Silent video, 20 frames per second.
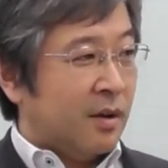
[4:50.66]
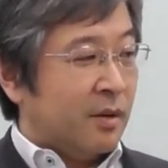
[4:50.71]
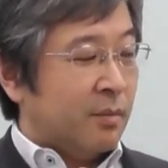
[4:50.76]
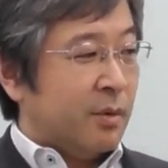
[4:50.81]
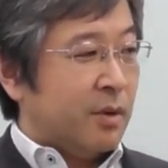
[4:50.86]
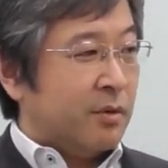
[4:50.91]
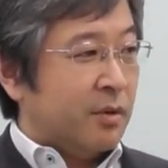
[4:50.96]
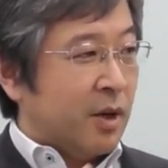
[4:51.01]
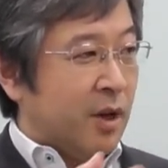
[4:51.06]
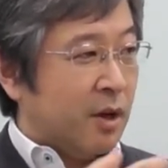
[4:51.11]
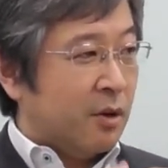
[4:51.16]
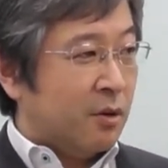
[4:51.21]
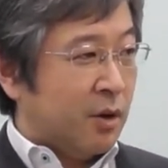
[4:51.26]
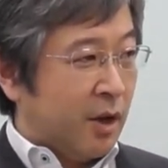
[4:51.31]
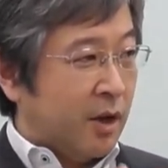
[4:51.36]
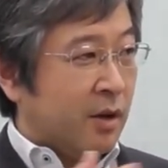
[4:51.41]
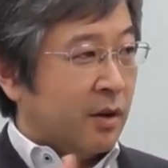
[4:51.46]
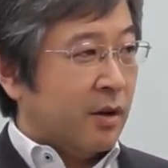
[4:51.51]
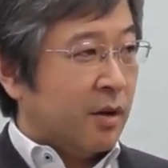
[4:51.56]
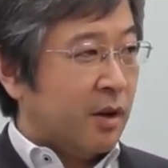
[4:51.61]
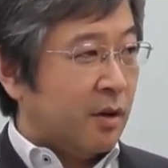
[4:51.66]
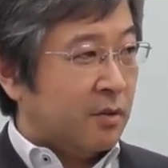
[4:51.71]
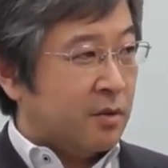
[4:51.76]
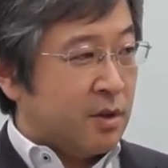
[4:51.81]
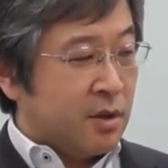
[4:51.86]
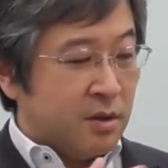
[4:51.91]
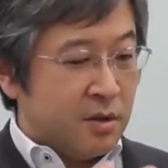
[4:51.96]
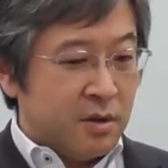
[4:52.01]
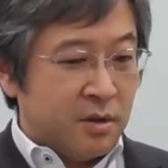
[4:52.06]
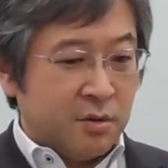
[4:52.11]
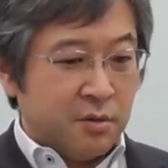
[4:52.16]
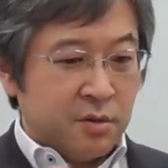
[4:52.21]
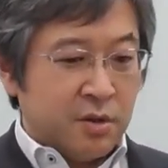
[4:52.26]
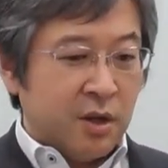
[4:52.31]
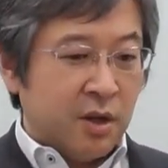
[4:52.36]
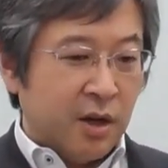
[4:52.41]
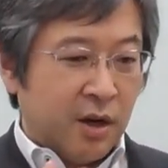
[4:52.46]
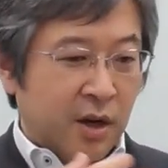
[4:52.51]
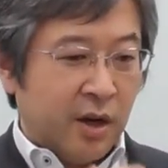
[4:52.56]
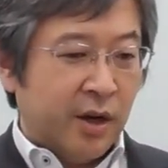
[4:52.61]
別にね、人事とし
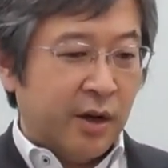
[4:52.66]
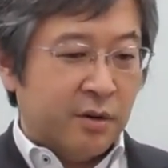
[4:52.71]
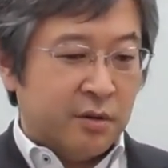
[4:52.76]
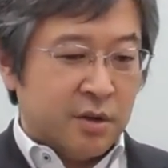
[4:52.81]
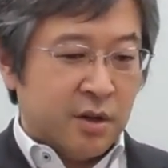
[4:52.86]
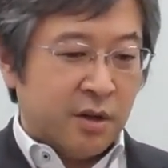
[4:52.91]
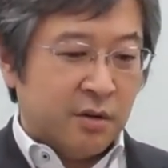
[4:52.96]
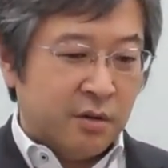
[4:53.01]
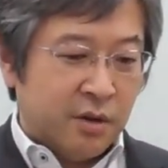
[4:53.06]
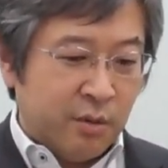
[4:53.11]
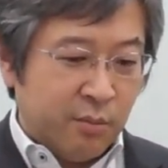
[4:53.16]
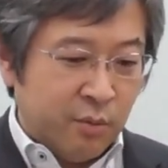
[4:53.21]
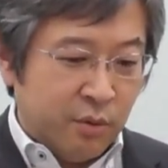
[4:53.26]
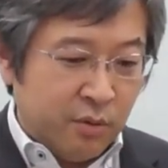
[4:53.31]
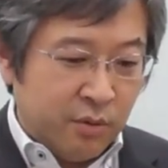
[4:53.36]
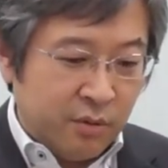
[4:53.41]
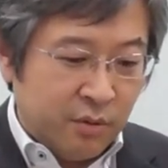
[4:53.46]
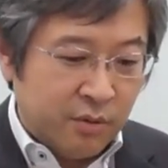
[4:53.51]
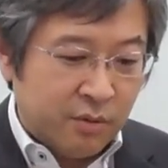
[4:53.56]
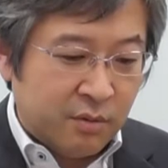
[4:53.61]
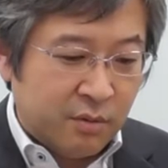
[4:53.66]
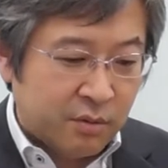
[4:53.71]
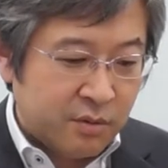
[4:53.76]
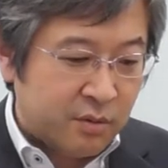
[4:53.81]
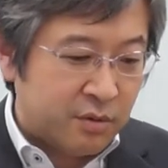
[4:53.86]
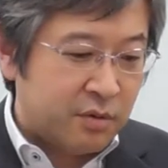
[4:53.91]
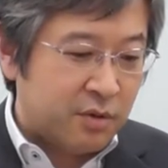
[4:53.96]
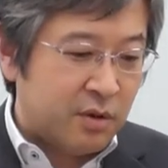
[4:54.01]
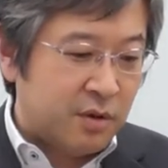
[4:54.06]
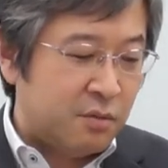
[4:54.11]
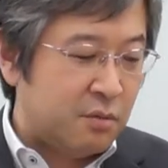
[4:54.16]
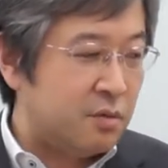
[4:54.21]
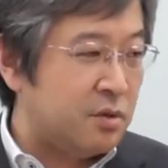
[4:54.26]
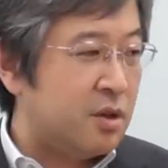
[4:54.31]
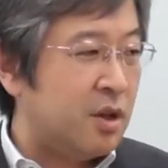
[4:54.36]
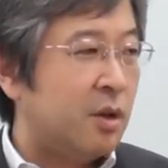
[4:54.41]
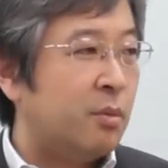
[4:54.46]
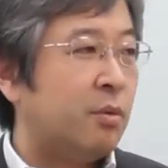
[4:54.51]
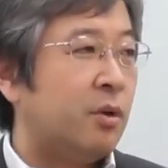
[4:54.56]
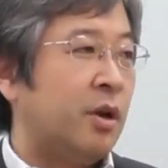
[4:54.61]
てなんか入るじゃなくても、こう組織同
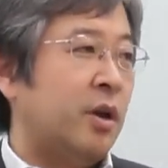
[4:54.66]
士でも